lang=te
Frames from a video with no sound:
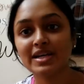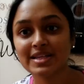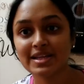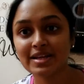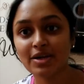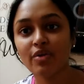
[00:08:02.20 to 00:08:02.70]
నా
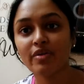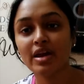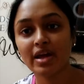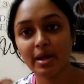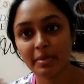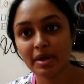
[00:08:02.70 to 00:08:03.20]
స్కిన్కి
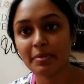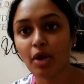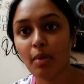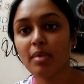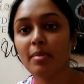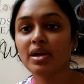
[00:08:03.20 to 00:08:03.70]
ఒకవేళ ఏమైనా
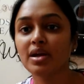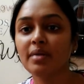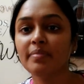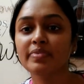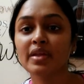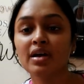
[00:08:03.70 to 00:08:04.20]
ప్రాబ్లం అయినా
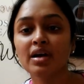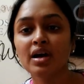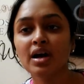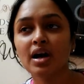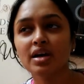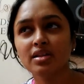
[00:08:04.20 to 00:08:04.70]

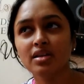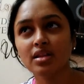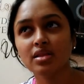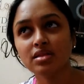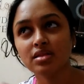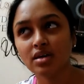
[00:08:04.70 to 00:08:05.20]
అది
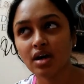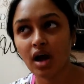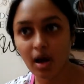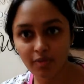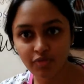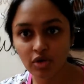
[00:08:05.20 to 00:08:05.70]
అంత
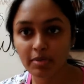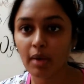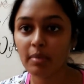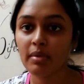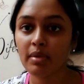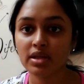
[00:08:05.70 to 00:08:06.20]
హార్మ్ఫుల్
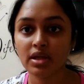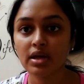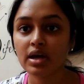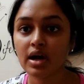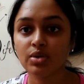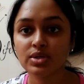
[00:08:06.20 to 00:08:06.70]
ప్రాబ్లం అయితే
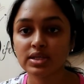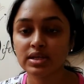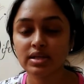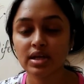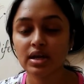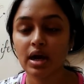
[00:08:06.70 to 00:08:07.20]
ఏం కాదు
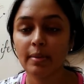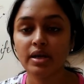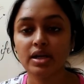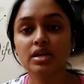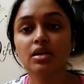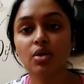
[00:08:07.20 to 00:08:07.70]
స్కిన్కే
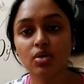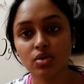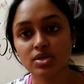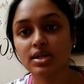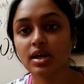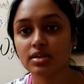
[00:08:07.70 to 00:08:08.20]
కాబట్టి కొన్ని
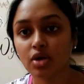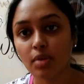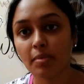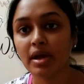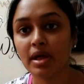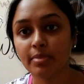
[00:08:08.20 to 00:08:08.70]
రోజులకి అది
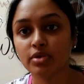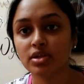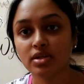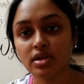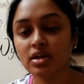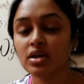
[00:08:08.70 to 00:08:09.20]
నార్మల్
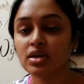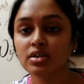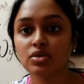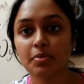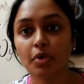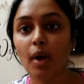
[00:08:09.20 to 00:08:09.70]
అయిపోతుంది
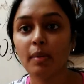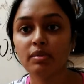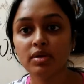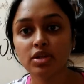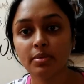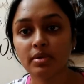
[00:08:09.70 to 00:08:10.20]
సో
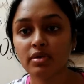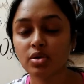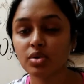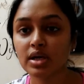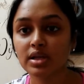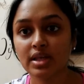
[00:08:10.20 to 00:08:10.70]
ప్రాబ్లం అయితే ఇప్పటి
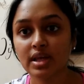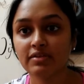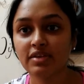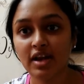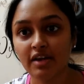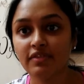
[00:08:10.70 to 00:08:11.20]
వరకు నాకు
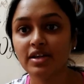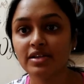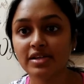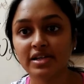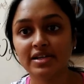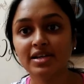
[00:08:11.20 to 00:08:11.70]
దేనివల్ల
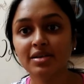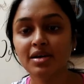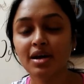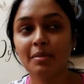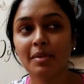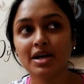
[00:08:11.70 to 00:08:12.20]
అవ్వలేదండి
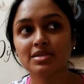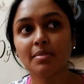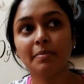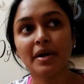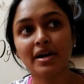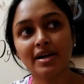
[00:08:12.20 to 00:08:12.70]

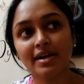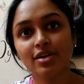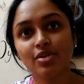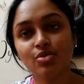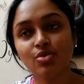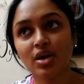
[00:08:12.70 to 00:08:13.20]
మ్యాక్సిమం
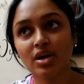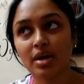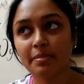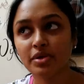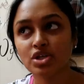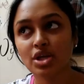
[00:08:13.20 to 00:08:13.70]
పడట్లేదు అని
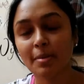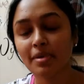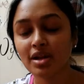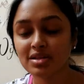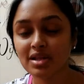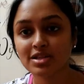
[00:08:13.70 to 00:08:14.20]

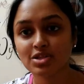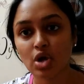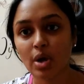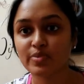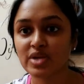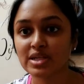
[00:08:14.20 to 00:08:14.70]
అనిపించినప్పుడు నేను దాన్ని
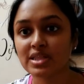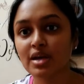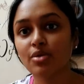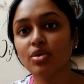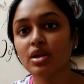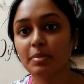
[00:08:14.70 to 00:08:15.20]
స్టాప్
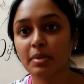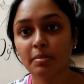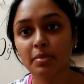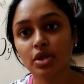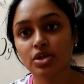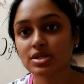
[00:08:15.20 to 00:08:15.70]
చేస్తాను ఏదైనా
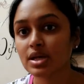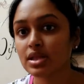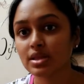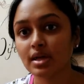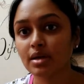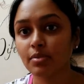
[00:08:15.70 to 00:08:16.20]
పింపుల్ వచ్చినా
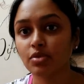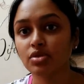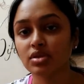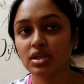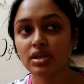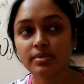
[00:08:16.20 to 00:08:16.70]
అదే
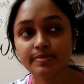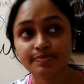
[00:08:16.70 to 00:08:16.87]
తగ్గిపోతుంది